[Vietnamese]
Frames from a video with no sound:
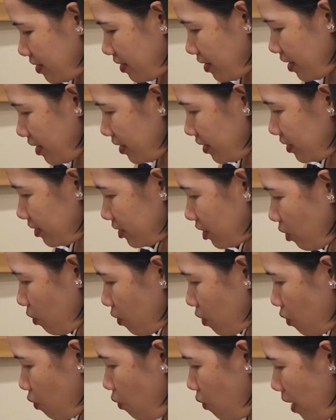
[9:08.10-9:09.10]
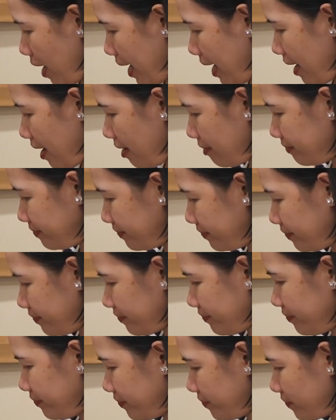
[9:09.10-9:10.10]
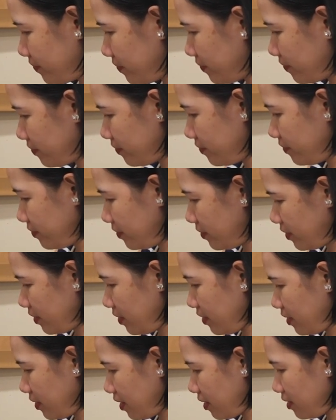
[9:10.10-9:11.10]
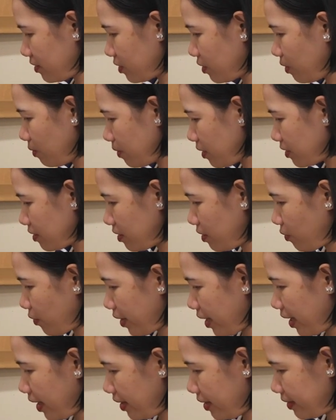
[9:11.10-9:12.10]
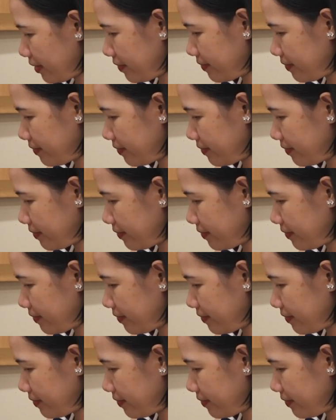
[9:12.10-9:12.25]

rồi rau củ quả không rất là tốt cho sức khỏe